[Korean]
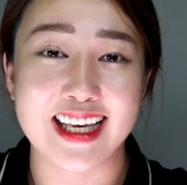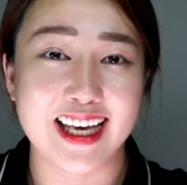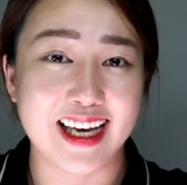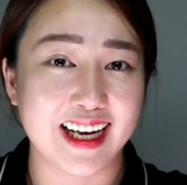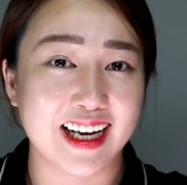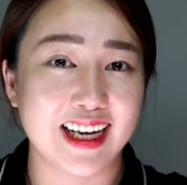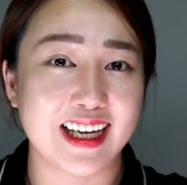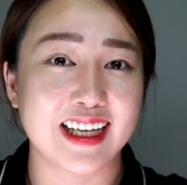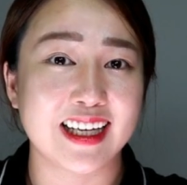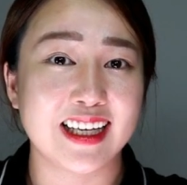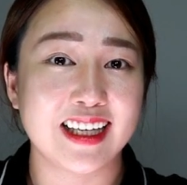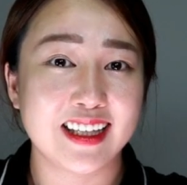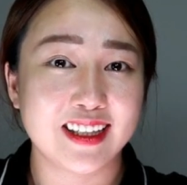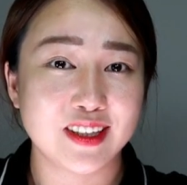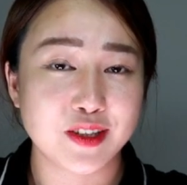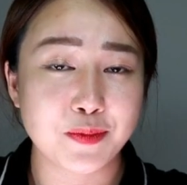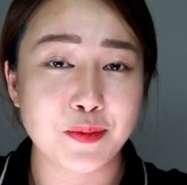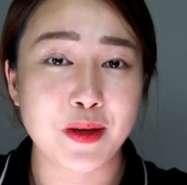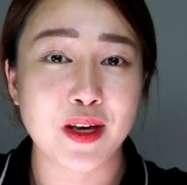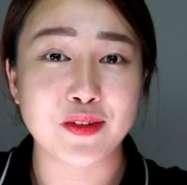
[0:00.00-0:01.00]
이해가
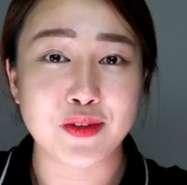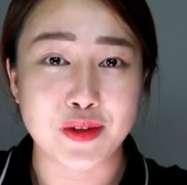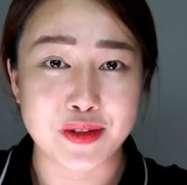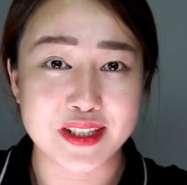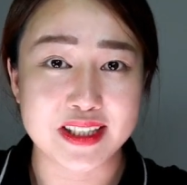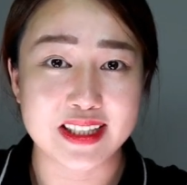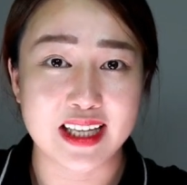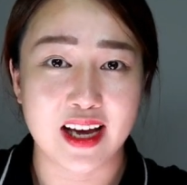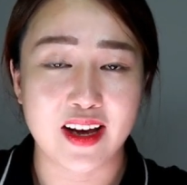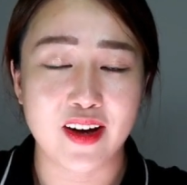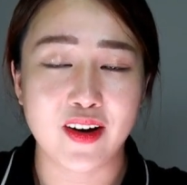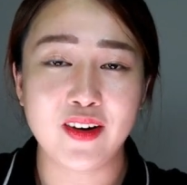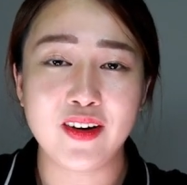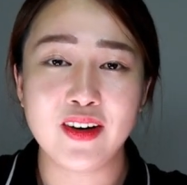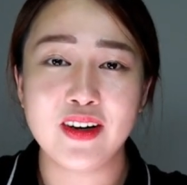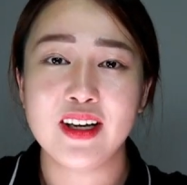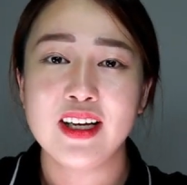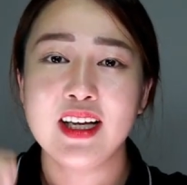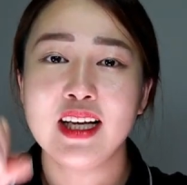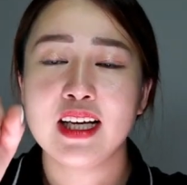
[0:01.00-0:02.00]
쉽게 되시나요?